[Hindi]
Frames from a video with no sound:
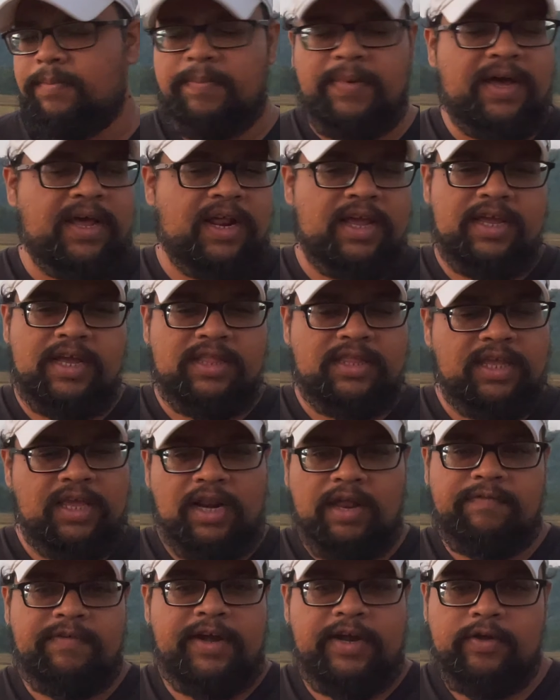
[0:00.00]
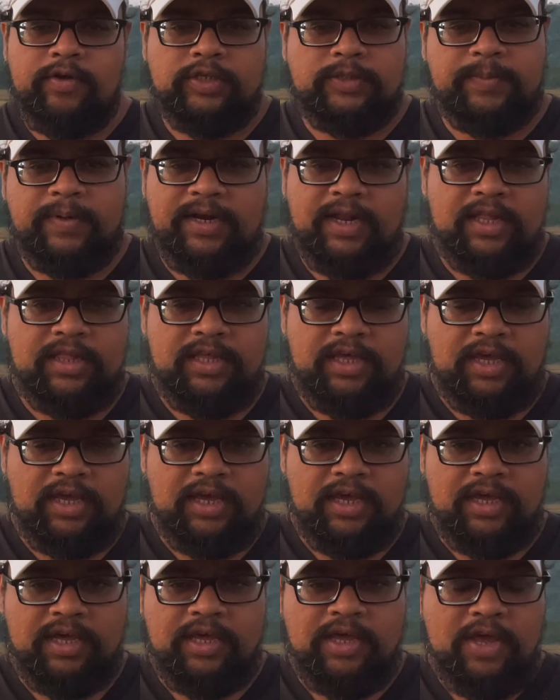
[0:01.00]
बारह या तेरह वीडियोस बना दिए
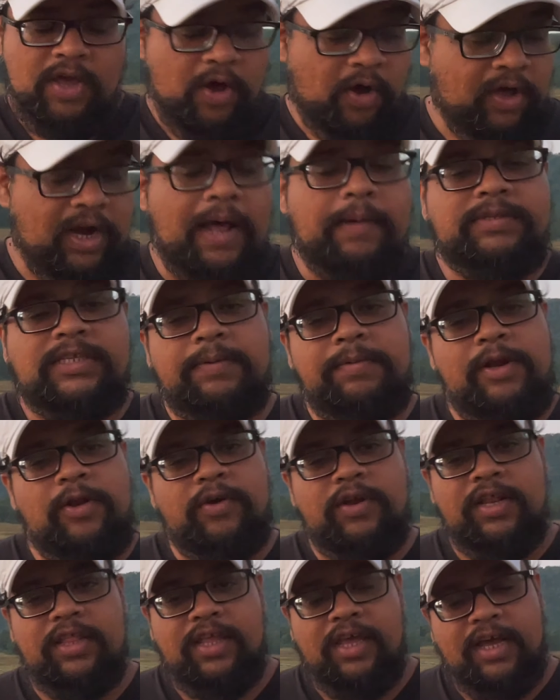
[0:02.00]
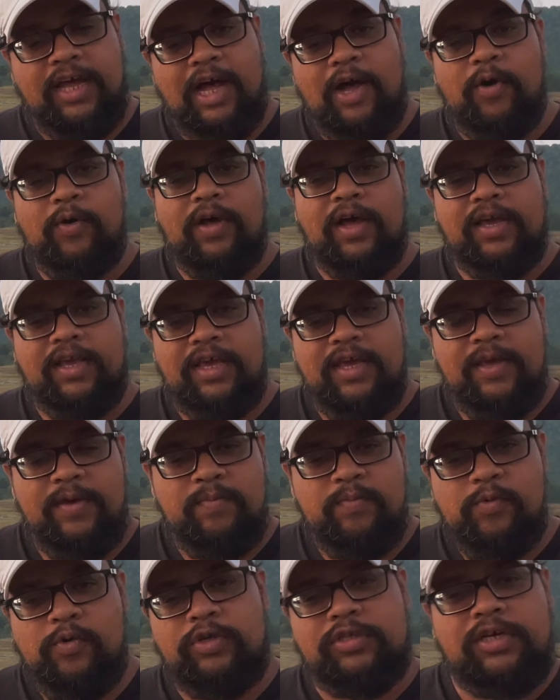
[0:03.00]
हैं और आप सभी लोगों ने देखा होगा कि
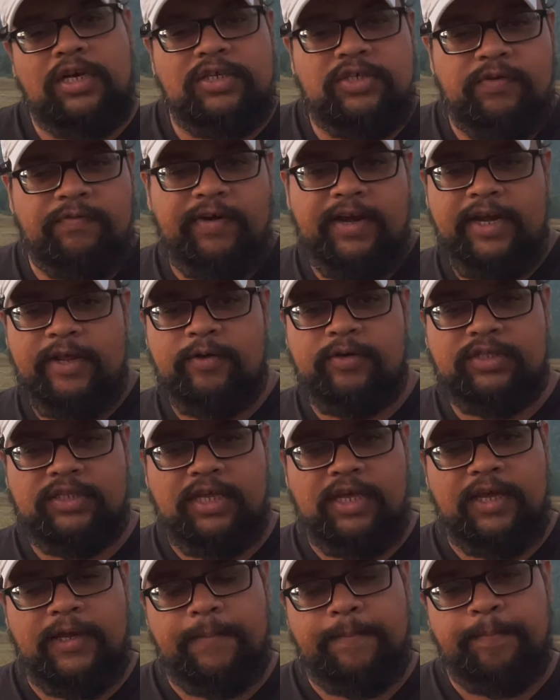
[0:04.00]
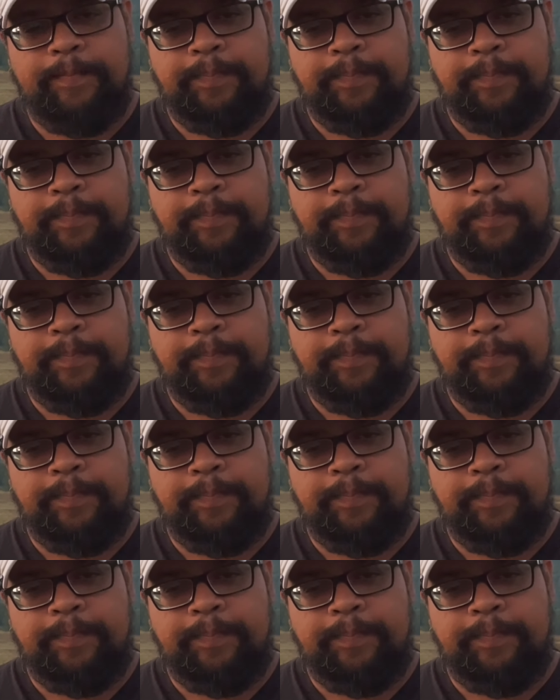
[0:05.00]
मोस्टली जो वीडियोस थे